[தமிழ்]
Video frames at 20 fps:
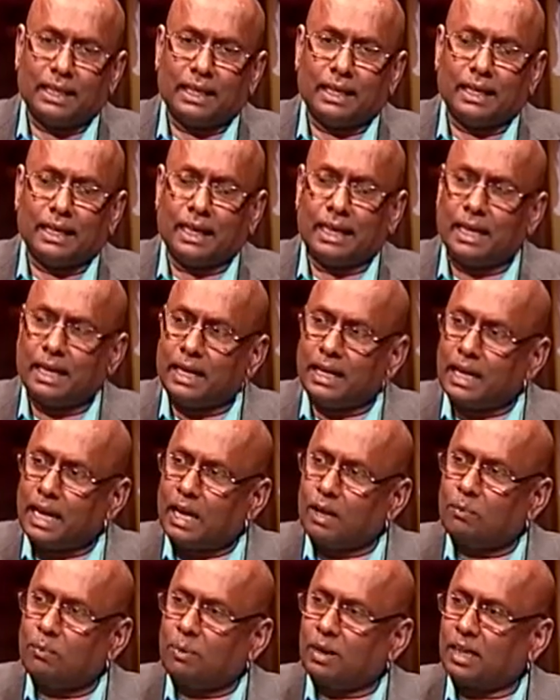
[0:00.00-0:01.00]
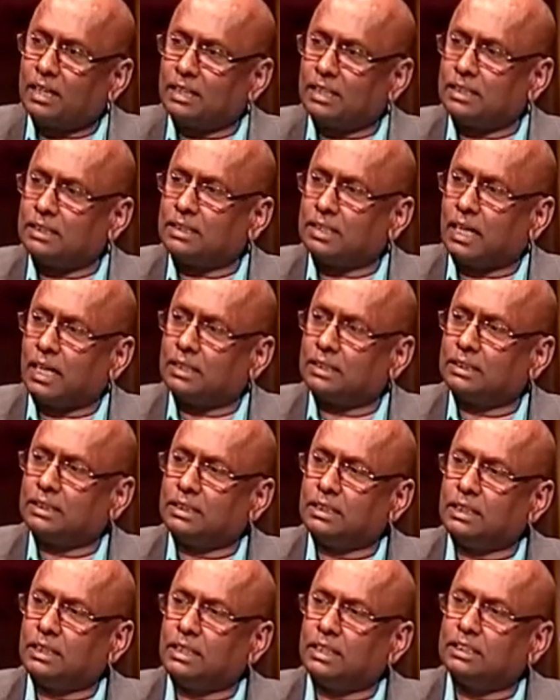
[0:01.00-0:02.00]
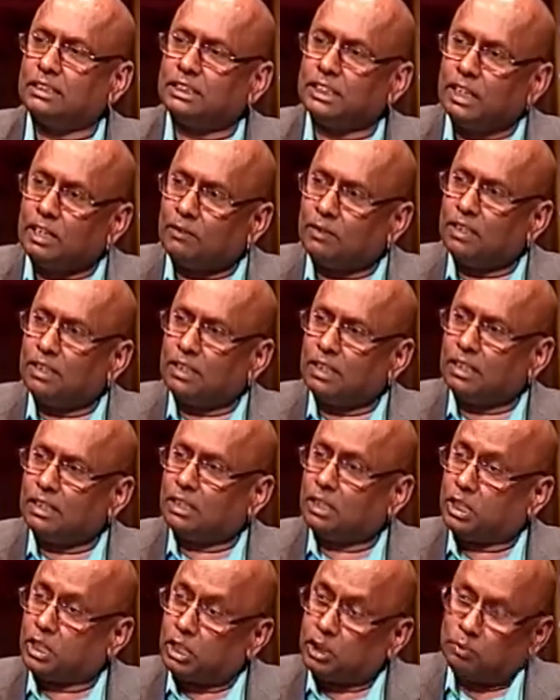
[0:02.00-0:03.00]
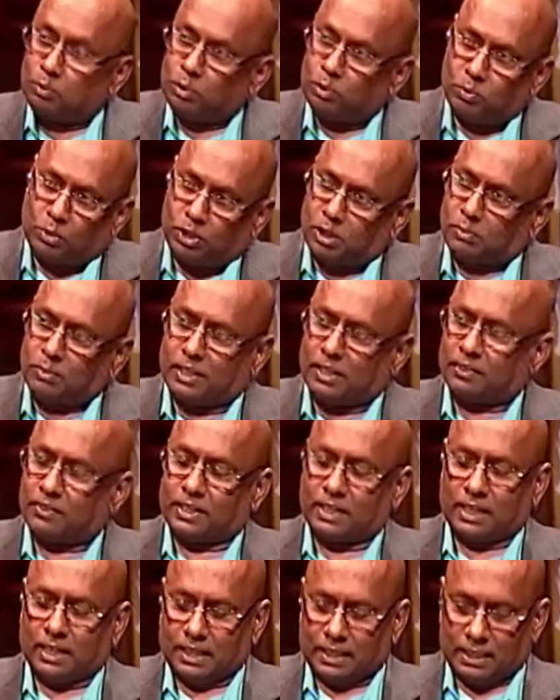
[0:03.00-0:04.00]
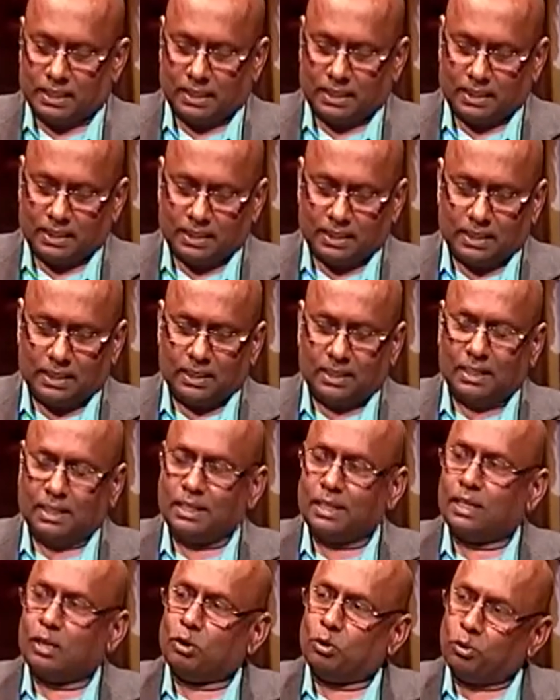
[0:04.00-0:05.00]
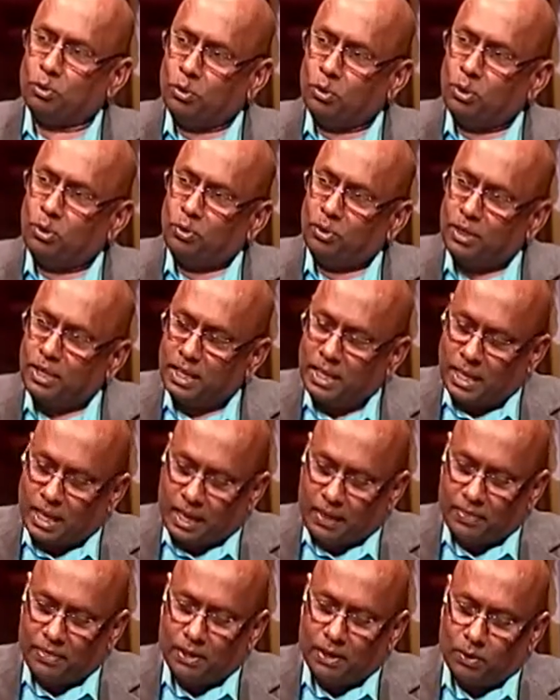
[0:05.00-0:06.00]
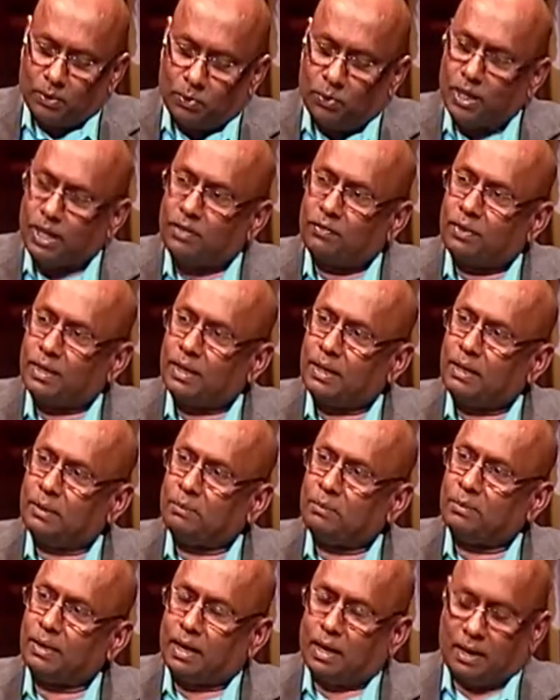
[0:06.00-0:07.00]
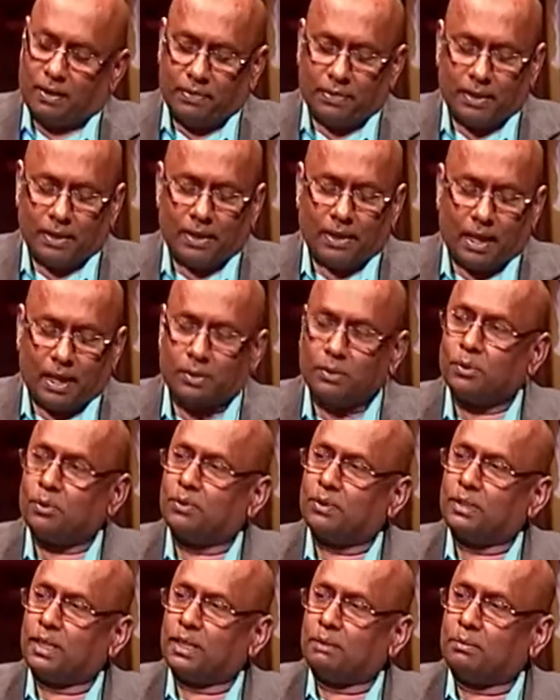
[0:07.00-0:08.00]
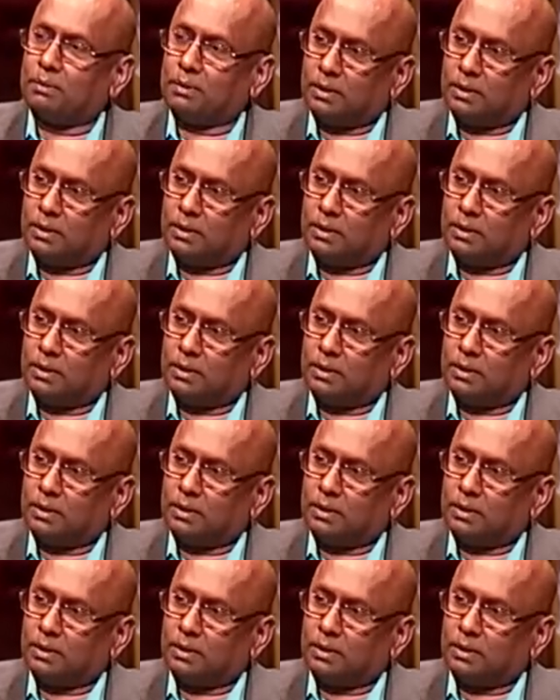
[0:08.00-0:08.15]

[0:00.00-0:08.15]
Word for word: நேரடியாக பார்த்த சாட்சியங்கள் சிலவற்றில் நீங்களும் ஒரு முக்கியமானவராக இருக்கின்றீர்கள் உங்களுடைய அந்த உணர்வையும் அந்த அனுபவத்தையும்